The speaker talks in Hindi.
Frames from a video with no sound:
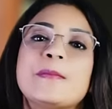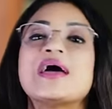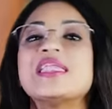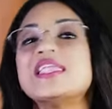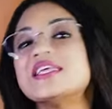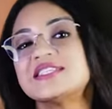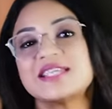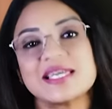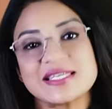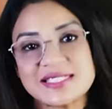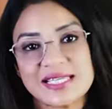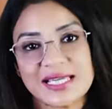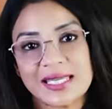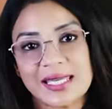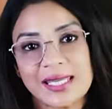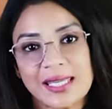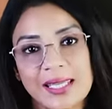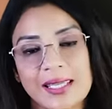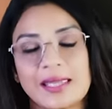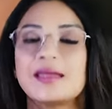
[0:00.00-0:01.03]
मैनेज कैसे
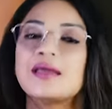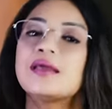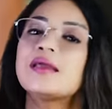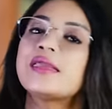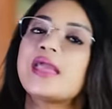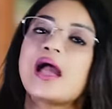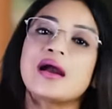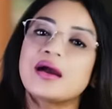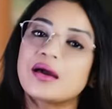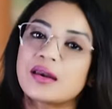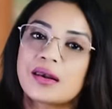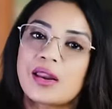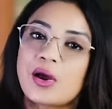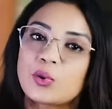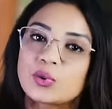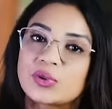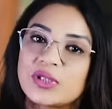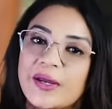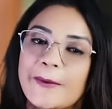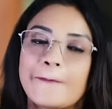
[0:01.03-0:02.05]
करेंगे क्या करना
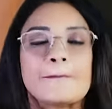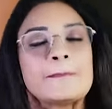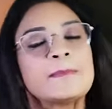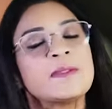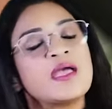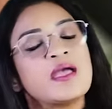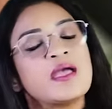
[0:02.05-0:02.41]
होता है